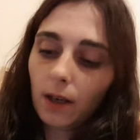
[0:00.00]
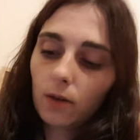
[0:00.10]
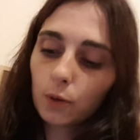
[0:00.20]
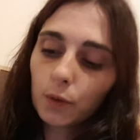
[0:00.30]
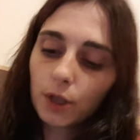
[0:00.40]

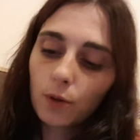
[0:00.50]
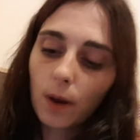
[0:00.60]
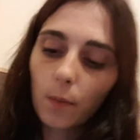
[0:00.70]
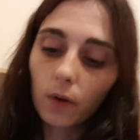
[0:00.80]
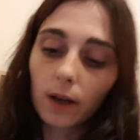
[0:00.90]
Ensuite, j'ai lu
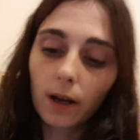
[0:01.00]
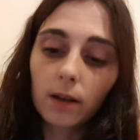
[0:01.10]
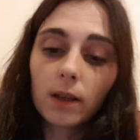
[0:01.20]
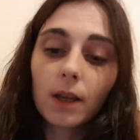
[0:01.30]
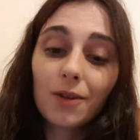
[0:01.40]
un
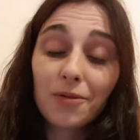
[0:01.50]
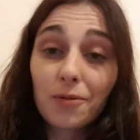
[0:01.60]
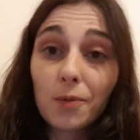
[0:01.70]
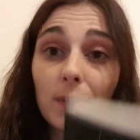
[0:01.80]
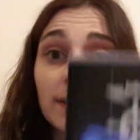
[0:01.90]
manga,
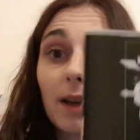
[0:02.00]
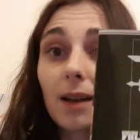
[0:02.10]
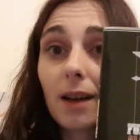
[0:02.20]
Full Metal